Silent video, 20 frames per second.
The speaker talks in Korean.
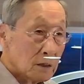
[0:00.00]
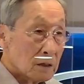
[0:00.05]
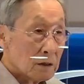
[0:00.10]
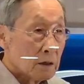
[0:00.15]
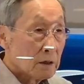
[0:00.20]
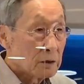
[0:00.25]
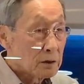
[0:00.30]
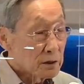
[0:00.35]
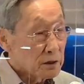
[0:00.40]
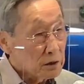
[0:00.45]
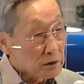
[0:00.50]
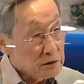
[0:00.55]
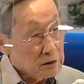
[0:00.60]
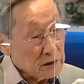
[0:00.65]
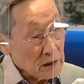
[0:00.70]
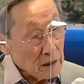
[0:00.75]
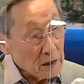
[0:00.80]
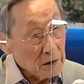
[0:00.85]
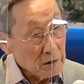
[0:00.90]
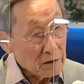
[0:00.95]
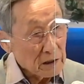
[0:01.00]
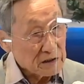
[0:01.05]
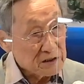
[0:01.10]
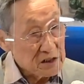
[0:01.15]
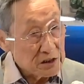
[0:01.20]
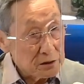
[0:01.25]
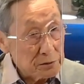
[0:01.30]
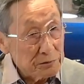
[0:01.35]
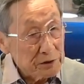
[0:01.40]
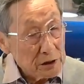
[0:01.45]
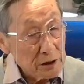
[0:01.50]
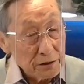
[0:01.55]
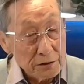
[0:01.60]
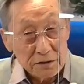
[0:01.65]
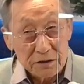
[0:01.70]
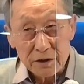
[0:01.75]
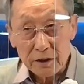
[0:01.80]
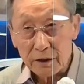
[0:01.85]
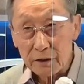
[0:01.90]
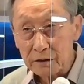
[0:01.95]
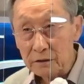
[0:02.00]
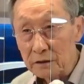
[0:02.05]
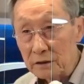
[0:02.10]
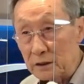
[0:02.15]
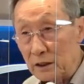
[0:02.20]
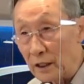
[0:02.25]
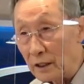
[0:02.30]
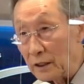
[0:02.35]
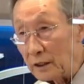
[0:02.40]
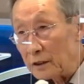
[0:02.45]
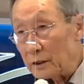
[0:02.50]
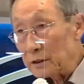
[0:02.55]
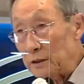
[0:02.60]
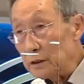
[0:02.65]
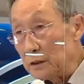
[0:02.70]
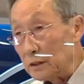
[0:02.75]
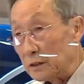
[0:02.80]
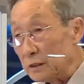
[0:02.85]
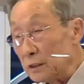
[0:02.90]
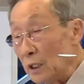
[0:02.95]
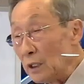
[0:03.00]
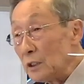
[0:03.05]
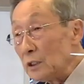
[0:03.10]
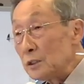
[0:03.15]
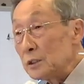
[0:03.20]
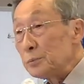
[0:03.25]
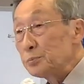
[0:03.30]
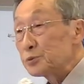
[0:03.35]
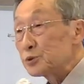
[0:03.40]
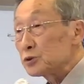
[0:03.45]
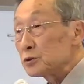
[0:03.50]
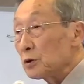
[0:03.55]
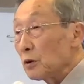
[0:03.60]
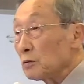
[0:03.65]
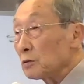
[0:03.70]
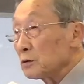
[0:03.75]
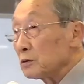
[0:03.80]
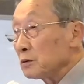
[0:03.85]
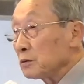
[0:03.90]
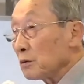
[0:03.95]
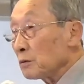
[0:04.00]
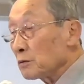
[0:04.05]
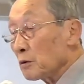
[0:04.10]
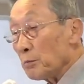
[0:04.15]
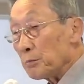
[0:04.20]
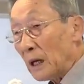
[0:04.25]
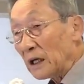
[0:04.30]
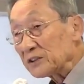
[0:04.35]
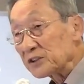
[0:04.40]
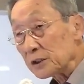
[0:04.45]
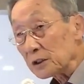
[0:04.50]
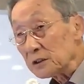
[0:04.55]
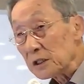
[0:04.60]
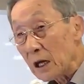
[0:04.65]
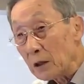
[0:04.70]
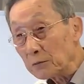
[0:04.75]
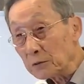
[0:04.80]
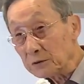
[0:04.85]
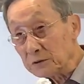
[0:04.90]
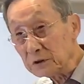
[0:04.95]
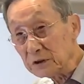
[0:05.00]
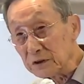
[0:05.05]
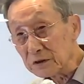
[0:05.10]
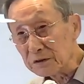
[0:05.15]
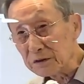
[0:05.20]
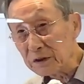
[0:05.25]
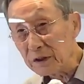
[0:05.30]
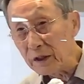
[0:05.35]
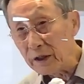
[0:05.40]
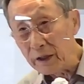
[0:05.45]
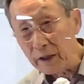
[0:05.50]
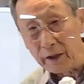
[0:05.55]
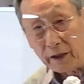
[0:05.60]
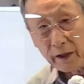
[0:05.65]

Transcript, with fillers: 어느 땐과 지금 현대의학이 급속도로 발전하고 있는데,